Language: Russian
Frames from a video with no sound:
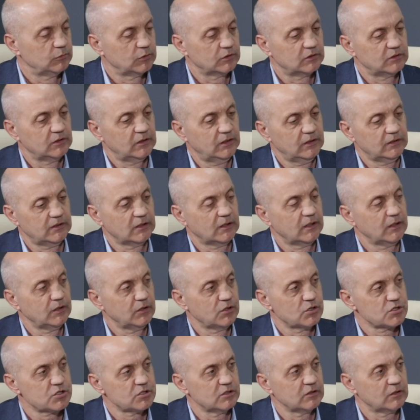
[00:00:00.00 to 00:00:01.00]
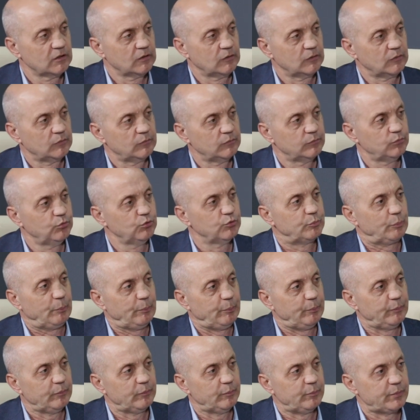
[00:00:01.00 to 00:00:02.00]
Вот это, конечно, будет
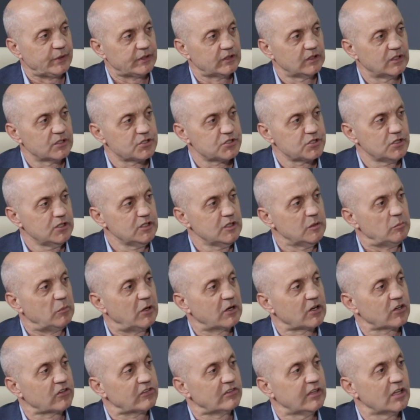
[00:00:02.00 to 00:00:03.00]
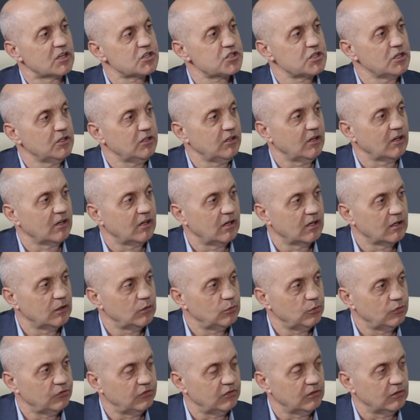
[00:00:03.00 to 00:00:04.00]
продолжением разложения
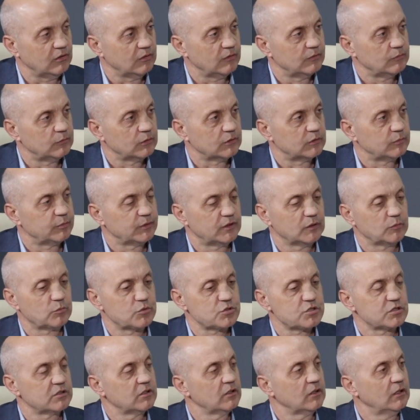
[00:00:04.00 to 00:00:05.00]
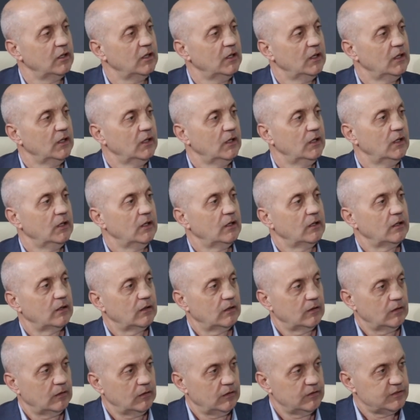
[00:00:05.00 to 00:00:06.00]
Гагаузии. Вот, потому что
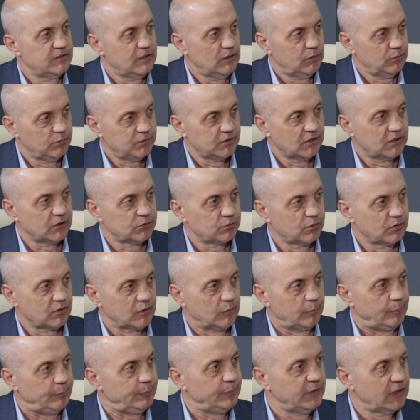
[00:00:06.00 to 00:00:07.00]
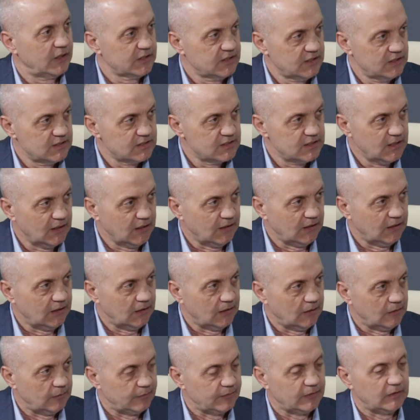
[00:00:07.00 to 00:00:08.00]
э, те люди, которые платят
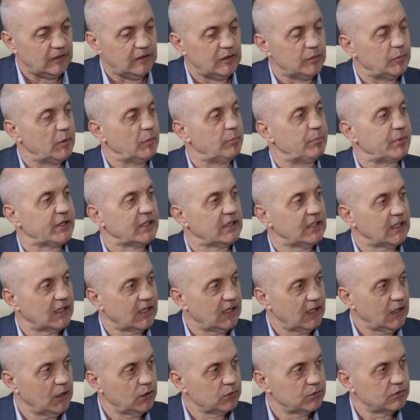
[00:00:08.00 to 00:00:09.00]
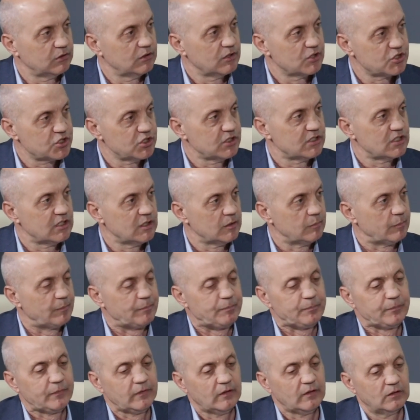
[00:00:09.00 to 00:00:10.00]
деньги, либо предлагают жителям,
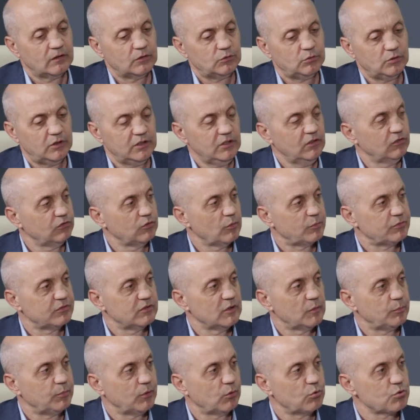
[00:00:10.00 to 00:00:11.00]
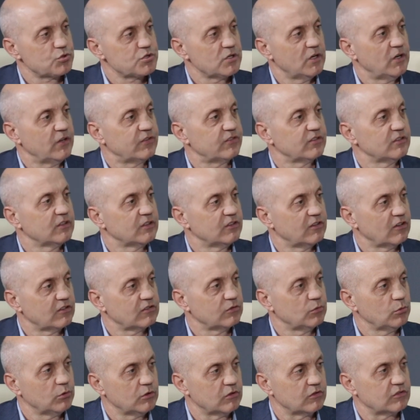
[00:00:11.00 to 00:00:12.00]
то они, собственно, покушаются на
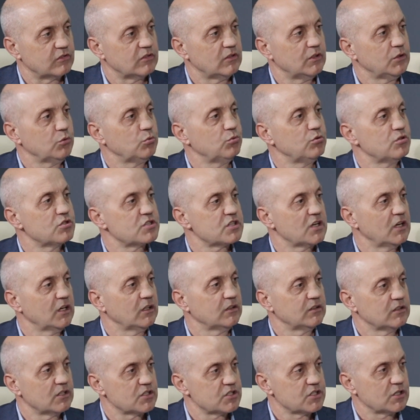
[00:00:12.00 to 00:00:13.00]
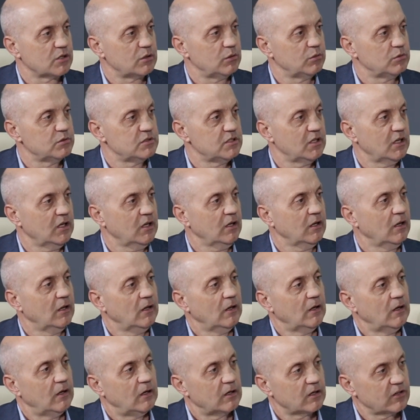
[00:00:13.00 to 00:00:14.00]
достоинство. Они унижают наших людей,
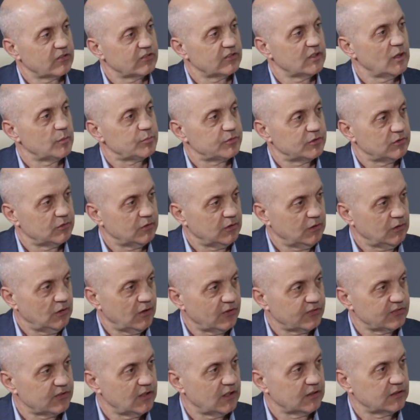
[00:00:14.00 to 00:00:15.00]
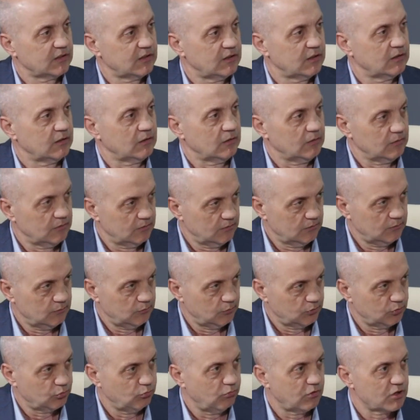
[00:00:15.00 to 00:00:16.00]
растаптывая остатки
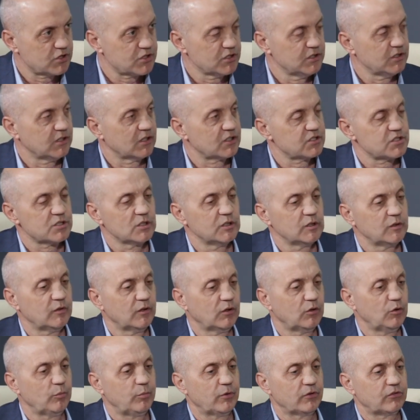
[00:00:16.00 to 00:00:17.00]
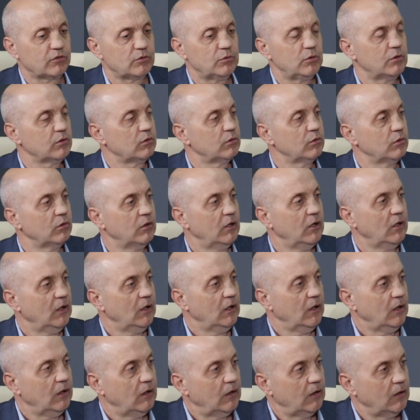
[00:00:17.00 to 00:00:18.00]
вот, уважения к человеку, поскольку
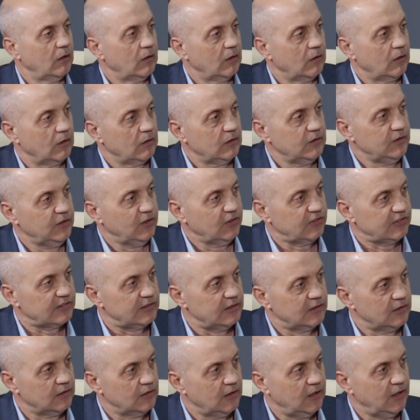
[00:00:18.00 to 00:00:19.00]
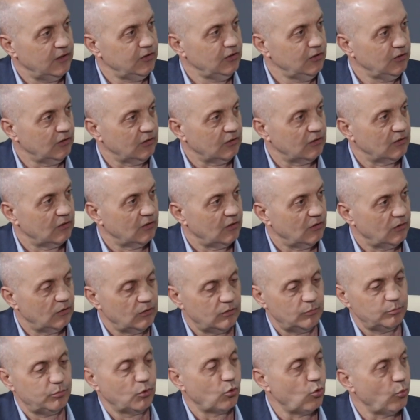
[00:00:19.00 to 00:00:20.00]
э, если они
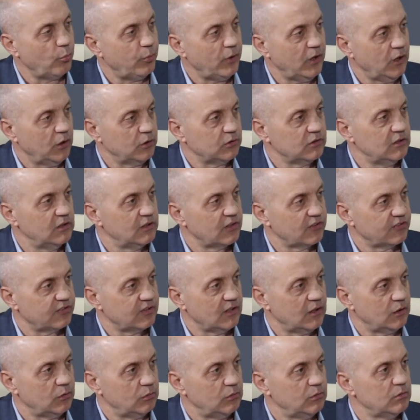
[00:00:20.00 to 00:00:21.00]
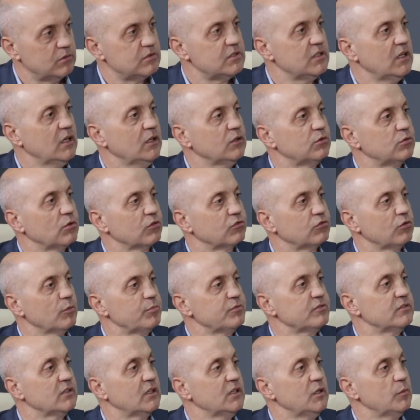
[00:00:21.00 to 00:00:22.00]
покупают голоса у людей, то,
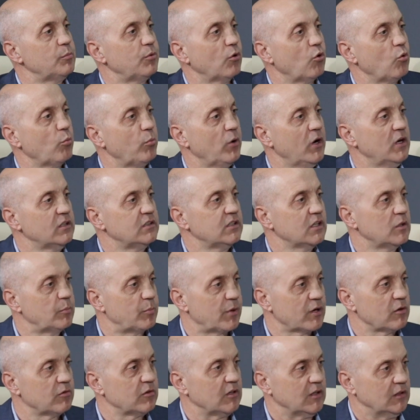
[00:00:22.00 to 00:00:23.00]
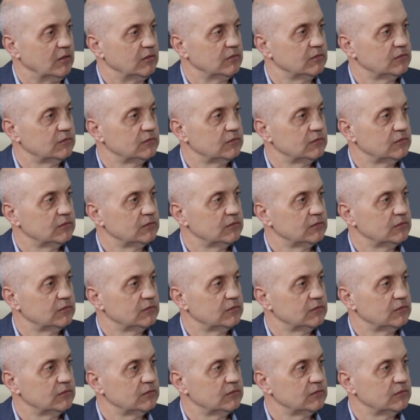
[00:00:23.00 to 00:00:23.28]
собственно, они покупают их права.